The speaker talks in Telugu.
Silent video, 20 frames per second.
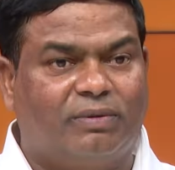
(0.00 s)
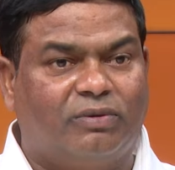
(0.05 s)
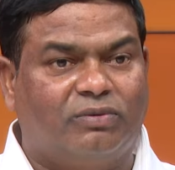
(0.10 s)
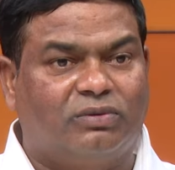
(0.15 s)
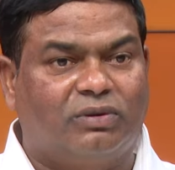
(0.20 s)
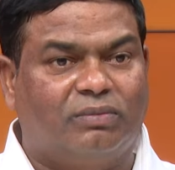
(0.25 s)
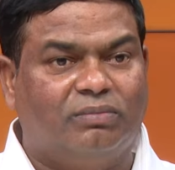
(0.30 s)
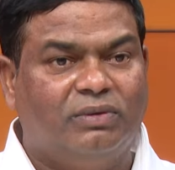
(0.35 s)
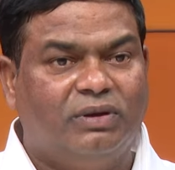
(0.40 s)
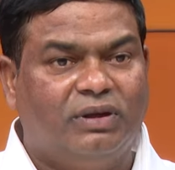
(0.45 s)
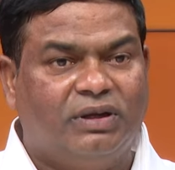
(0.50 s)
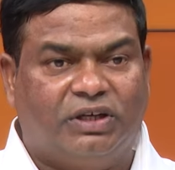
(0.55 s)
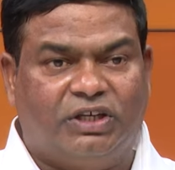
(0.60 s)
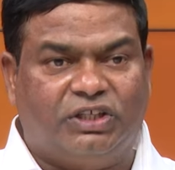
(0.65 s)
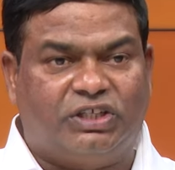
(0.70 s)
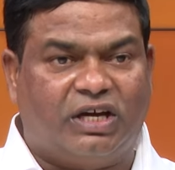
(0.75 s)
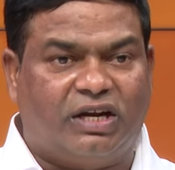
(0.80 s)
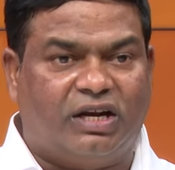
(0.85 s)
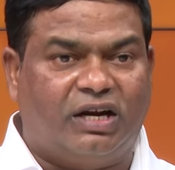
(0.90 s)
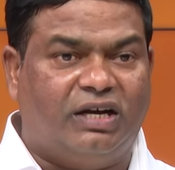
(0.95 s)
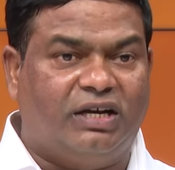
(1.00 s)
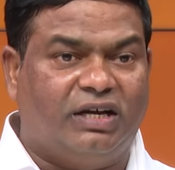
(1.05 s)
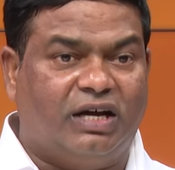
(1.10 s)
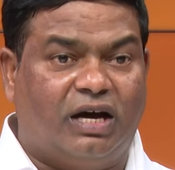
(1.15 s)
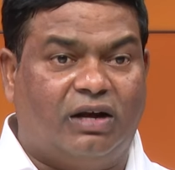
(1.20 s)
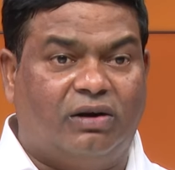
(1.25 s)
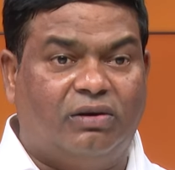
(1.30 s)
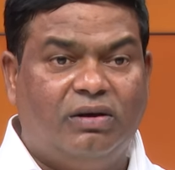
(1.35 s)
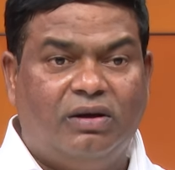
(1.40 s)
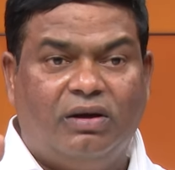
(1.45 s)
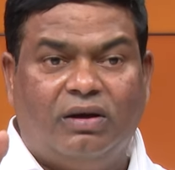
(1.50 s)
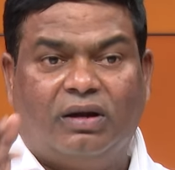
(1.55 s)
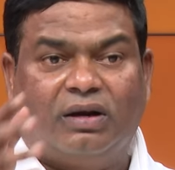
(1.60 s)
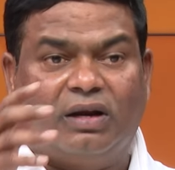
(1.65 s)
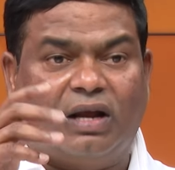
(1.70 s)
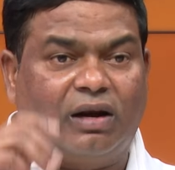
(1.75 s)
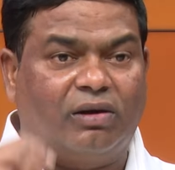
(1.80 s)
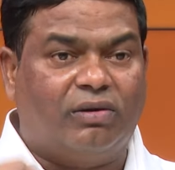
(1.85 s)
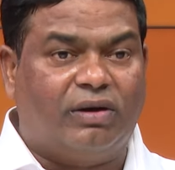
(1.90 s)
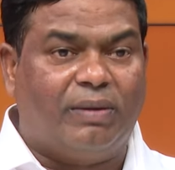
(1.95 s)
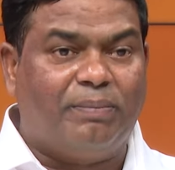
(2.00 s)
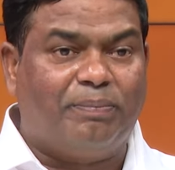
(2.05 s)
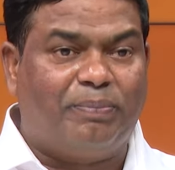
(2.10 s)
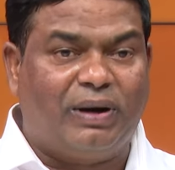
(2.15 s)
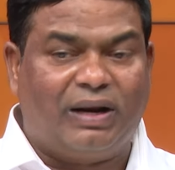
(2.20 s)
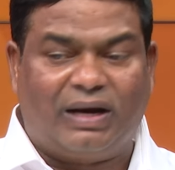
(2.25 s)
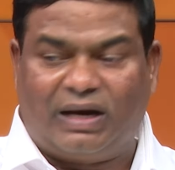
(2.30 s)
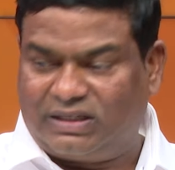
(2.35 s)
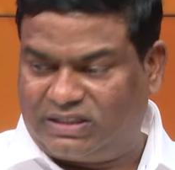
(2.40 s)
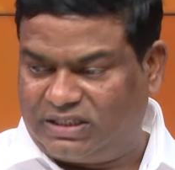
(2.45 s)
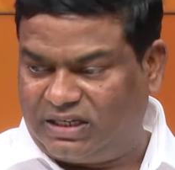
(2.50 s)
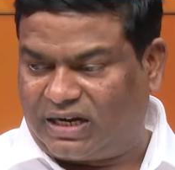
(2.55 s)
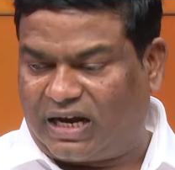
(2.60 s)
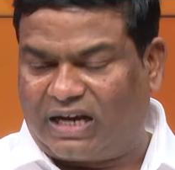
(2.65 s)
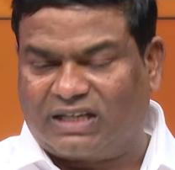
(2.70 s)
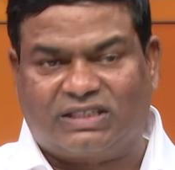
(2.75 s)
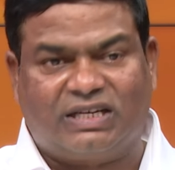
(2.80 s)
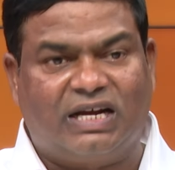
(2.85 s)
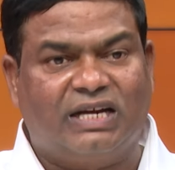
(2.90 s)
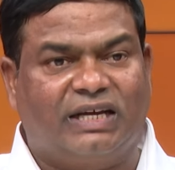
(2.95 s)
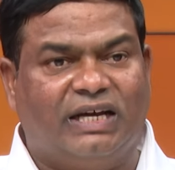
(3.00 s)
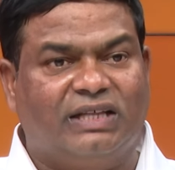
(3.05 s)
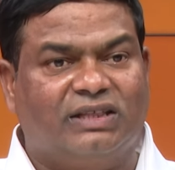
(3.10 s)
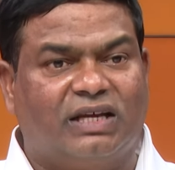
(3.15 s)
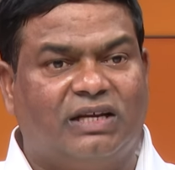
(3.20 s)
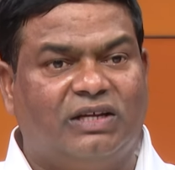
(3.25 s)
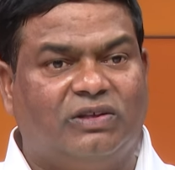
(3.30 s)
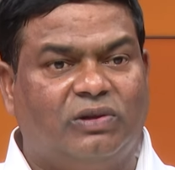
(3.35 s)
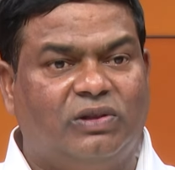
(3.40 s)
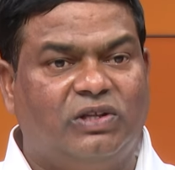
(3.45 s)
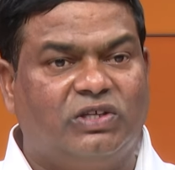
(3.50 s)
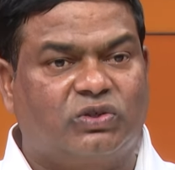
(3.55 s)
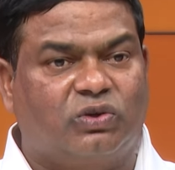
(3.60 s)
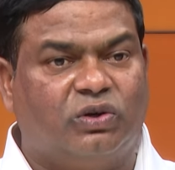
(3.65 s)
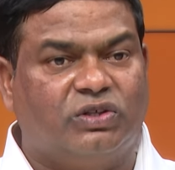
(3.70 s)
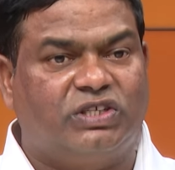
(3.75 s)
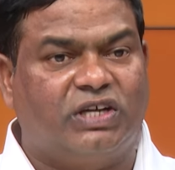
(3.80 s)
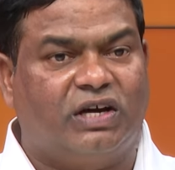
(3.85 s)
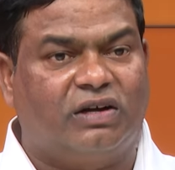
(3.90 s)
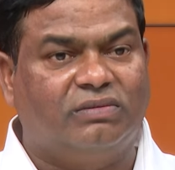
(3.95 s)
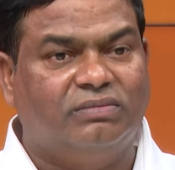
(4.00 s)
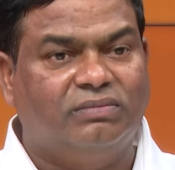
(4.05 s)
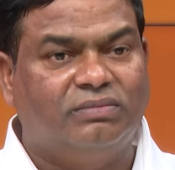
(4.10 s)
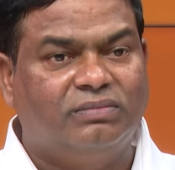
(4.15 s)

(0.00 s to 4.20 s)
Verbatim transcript: ప్రభుత్వం కిషన్ రెడ్డి గారు నలుగురు ఎంపీలు కలిసి ఈ రాష్ట్రానికి ఎంత నిధులు తీసుకొచ్చారు